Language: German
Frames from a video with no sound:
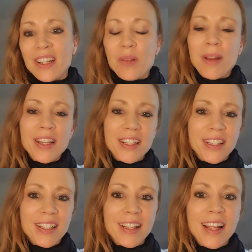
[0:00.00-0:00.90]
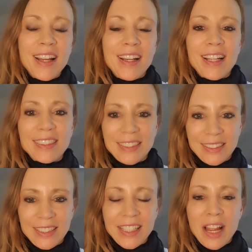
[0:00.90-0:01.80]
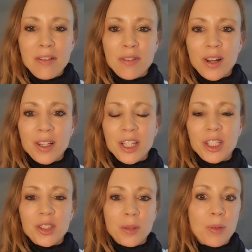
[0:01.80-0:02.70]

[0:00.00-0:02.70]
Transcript: denn manche Dinge lassen sich einfach nicht